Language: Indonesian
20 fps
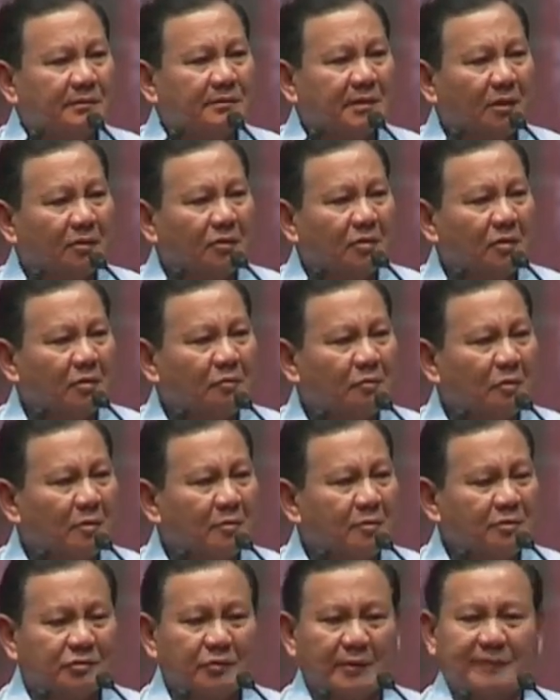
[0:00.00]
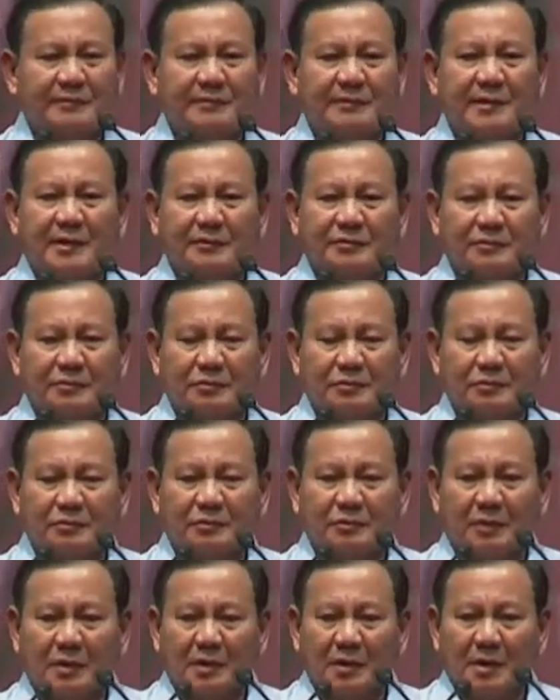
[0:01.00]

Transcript: Shalom, Om Swastiastu.